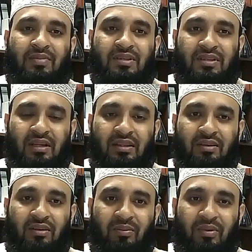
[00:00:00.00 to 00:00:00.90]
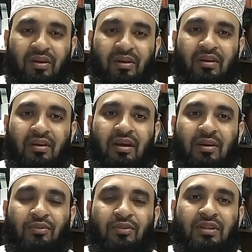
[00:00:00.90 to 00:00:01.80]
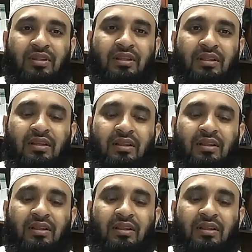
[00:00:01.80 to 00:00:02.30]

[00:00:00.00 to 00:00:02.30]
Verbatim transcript: বেঁচে থাকতে হবে কেয়ামতের দিন